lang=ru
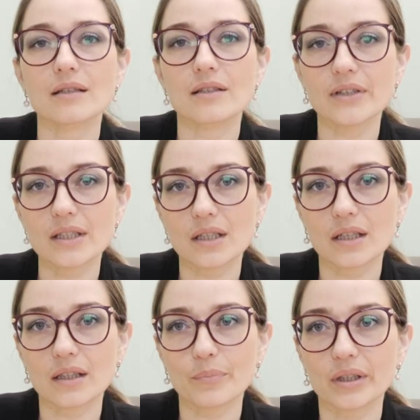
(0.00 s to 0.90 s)
со своей
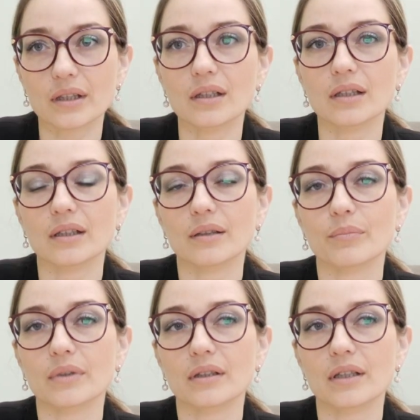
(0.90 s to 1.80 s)
стороны
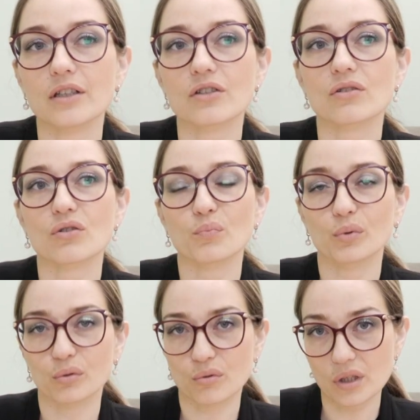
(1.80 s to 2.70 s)
предлагаем, э, конечно же,
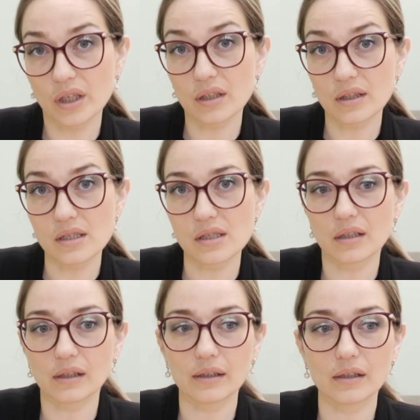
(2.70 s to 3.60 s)
полную занятость,
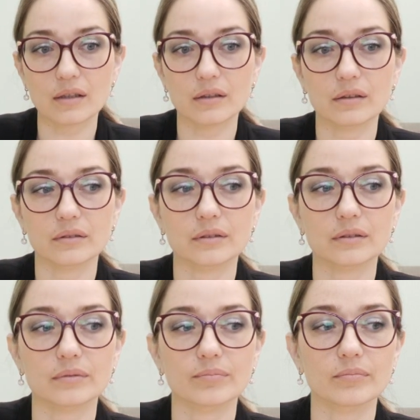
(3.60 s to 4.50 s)
э,
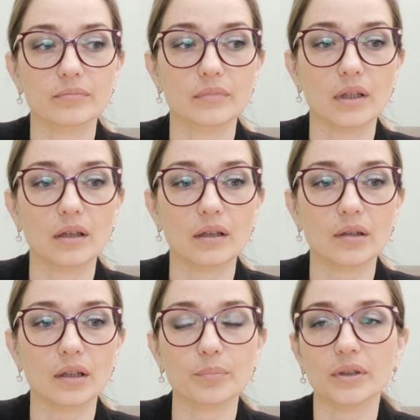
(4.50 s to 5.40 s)
эм,
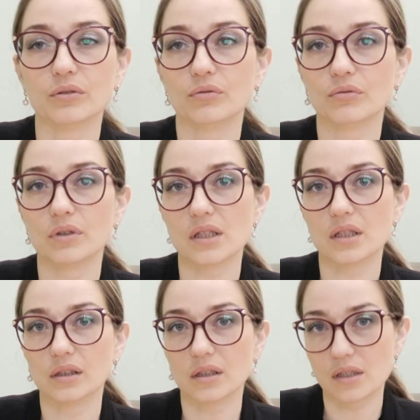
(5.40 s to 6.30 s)
а, оплату труда
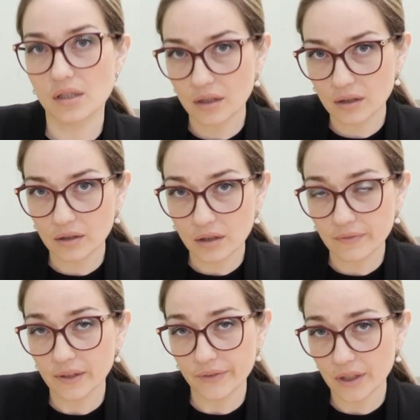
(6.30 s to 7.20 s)
согласно и
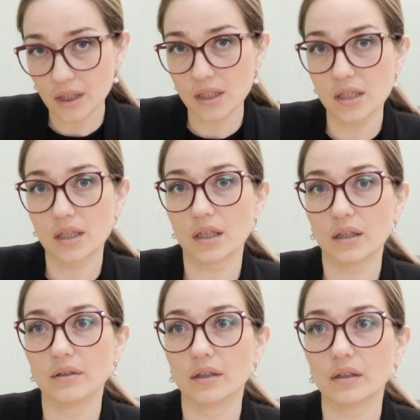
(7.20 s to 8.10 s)
квалификации,
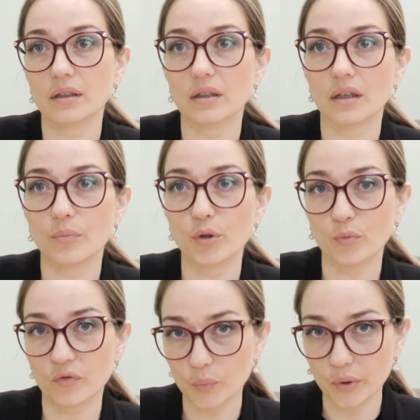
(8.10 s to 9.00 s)
и
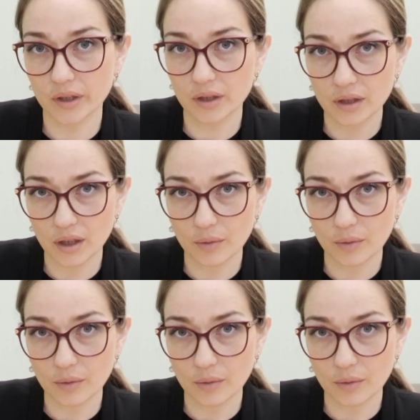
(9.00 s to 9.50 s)
объему выполненных